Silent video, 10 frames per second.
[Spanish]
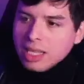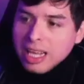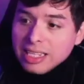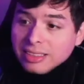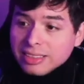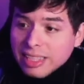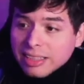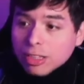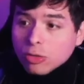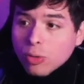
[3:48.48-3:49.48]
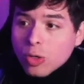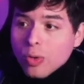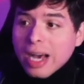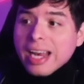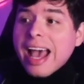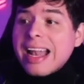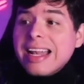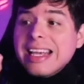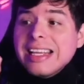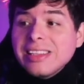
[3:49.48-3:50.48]
El incidente tuvo lugar al
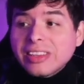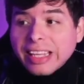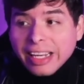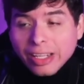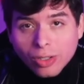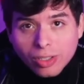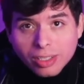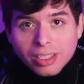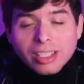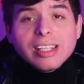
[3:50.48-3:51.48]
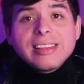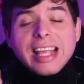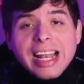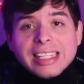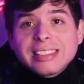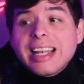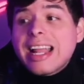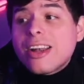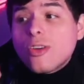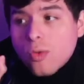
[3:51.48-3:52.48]
interior de la
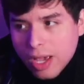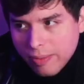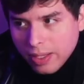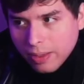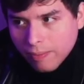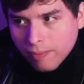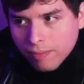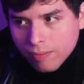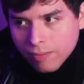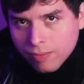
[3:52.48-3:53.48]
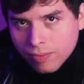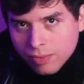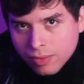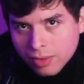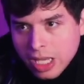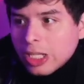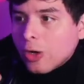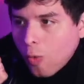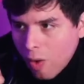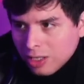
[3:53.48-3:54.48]
sala 9,
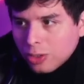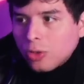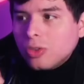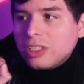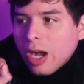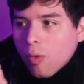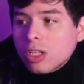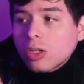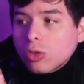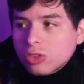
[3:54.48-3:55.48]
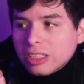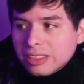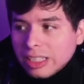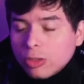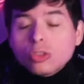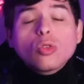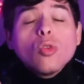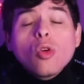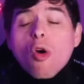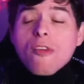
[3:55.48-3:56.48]
cuando, de acuerdo con testigos,
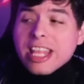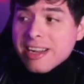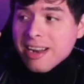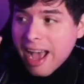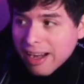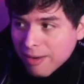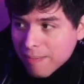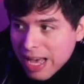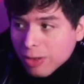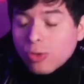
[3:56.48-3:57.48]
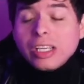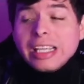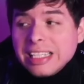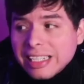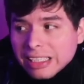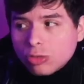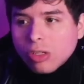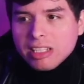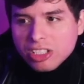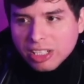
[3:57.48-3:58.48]
un joven armado ingresó
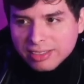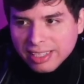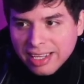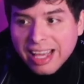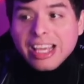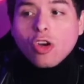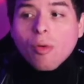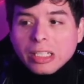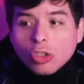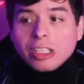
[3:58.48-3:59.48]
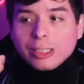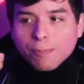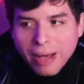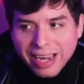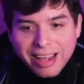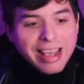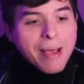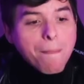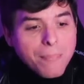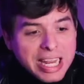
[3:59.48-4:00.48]
a dicha sala y comenzó a disparar
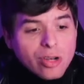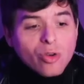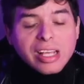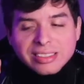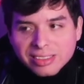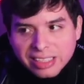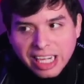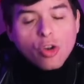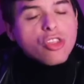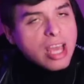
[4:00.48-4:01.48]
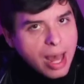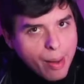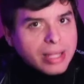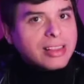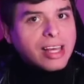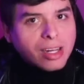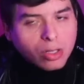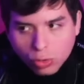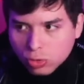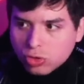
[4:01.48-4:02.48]
en pleno estreno de Avatar
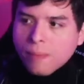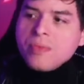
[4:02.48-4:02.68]
2.